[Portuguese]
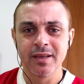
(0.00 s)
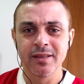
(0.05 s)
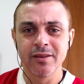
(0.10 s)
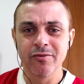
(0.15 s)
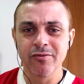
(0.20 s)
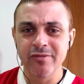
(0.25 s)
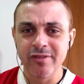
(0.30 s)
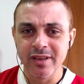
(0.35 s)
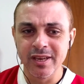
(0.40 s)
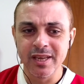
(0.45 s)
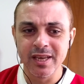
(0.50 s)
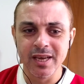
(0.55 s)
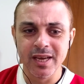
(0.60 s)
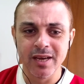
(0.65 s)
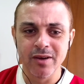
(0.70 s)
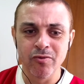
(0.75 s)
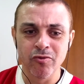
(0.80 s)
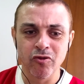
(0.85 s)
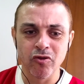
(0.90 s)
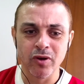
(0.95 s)
não
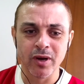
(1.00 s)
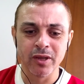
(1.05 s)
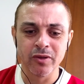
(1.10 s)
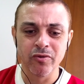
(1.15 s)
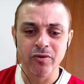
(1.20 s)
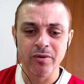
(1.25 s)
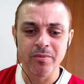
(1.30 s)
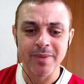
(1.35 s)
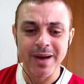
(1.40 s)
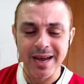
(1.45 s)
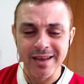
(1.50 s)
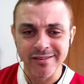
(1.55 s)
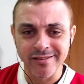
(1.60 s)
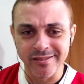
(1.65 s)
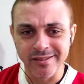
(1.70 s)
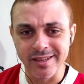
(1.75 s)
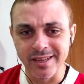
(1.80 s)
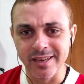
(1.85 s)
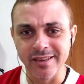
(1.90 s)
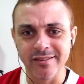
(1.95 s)
seria um jogador
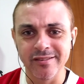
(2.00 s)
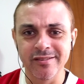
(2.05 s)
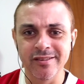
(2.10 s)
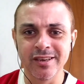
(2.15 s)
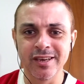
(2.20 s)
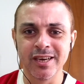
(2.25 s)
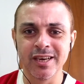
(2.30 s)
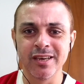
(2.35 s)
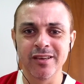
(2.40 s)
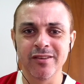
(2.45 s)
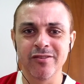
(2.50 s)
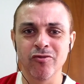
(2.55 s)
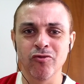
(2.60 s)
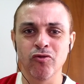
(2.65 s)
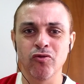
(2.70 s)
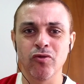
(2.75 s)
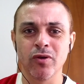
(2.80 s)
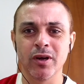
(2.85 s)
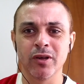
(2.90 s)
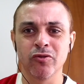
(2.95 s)
mais interessante,
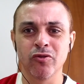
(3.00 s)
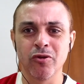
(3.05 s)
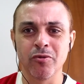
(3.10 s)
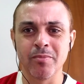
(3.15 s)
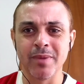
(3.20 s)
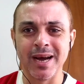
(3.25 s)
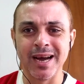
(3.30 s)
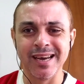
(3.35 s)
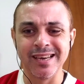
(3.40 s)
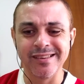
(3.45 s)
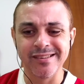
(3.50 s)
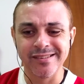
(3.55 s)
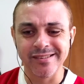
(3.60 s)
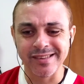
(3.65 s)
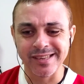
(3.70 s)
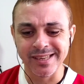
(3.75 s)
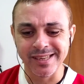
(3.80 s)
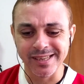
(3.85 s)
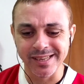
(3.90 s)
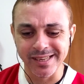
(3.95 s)
um jogador
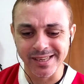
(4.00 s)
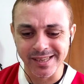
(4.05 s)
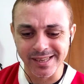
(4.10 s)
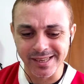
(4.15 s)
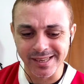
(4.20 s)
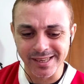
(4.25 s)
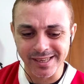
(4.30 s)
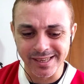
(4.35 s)
mais é,